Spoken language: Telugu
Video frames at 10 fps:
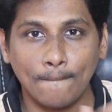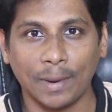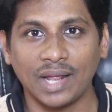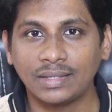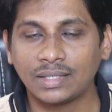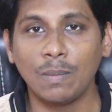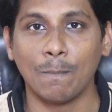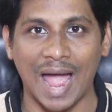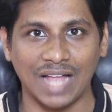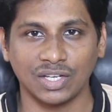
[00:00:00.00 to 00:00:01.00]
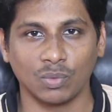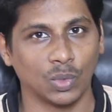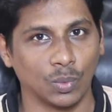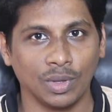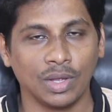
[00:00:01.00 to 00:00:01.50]
ప్రైస్కి మ్యాచ్
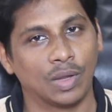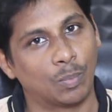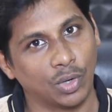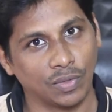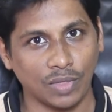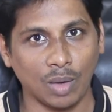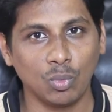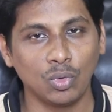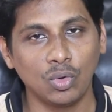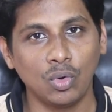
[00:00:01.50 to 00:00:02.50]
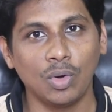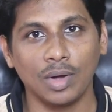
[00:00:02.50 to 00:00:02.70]
అవ్వదు ఇప్పుడు ఇంతకుముందు